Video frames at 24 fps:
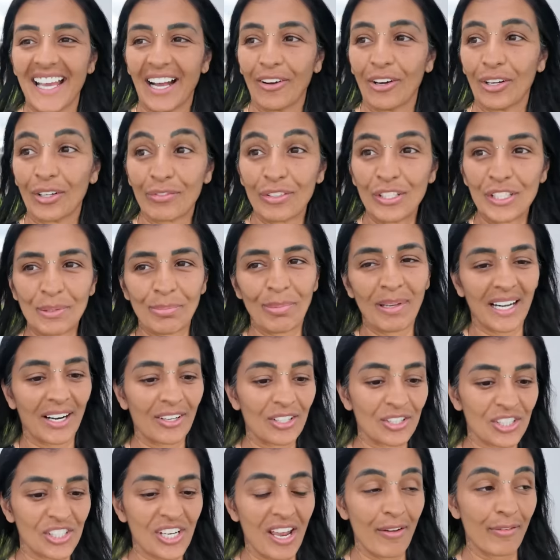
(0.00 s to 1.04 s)
E agora eu vou esperar
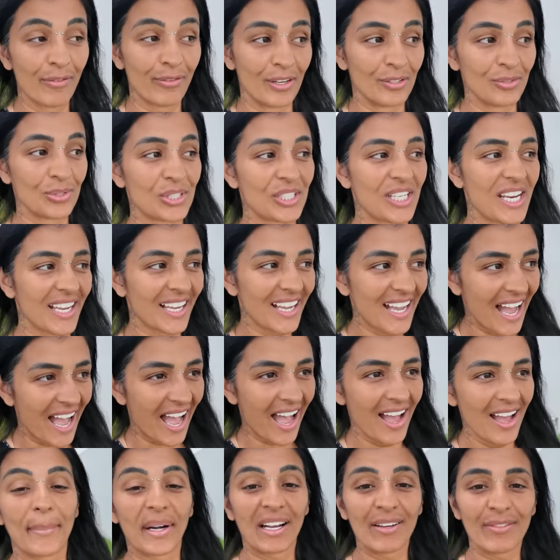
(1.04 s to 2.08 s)
o chefão
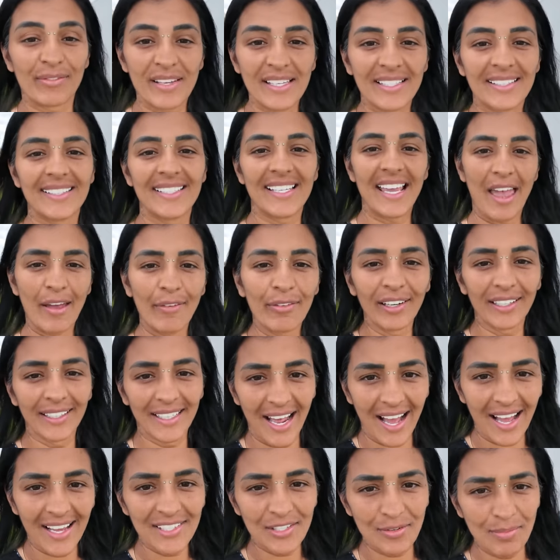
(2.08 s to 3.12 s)
chegar pra ver se é
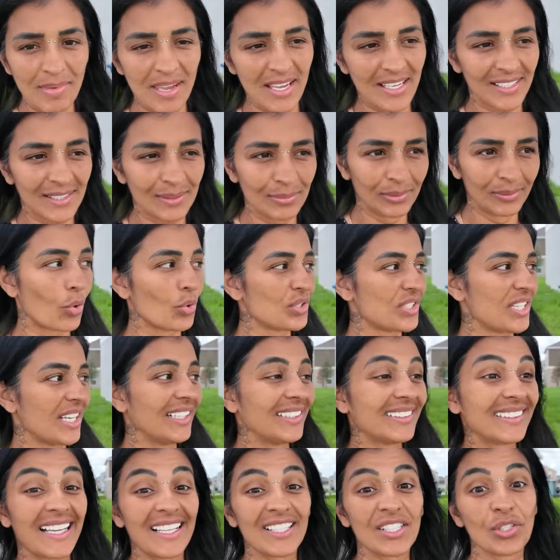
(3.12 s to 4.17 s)
verdade mesmo ou se
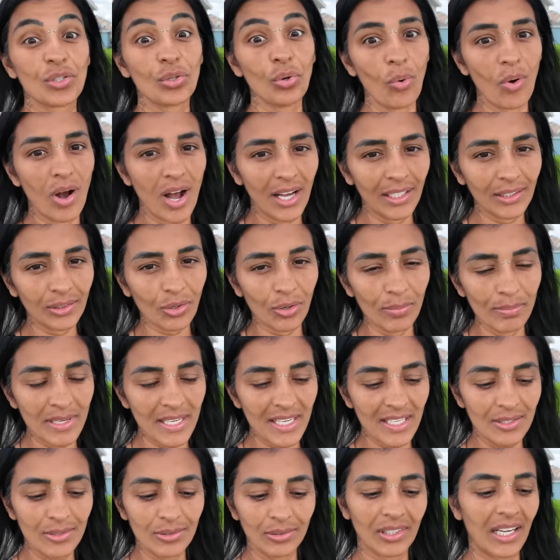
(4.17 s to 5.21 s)
ele tá zoando
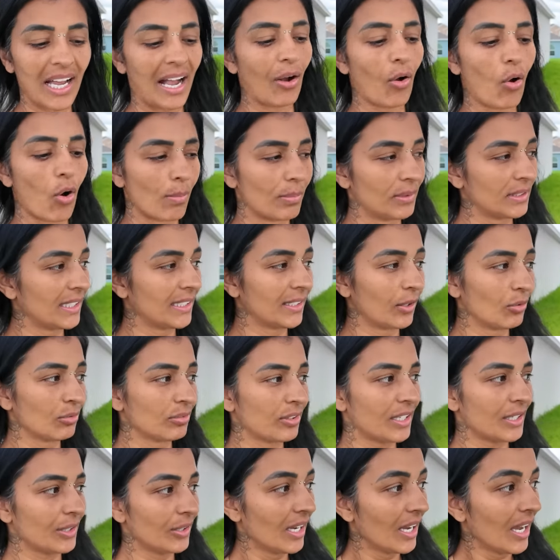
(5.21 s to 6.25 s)
comigo que a cômoda não
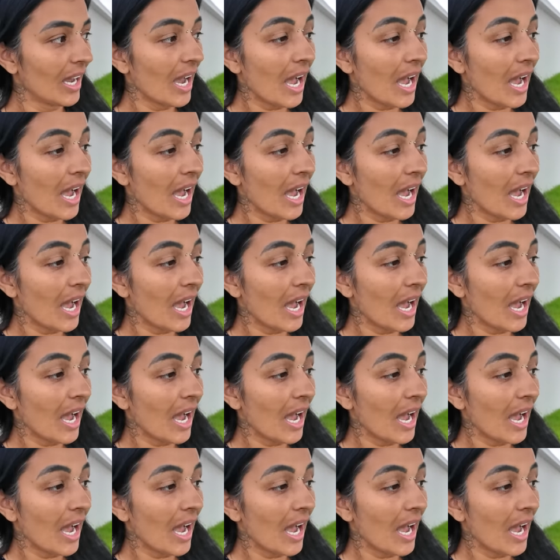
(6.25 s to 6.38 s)
veio.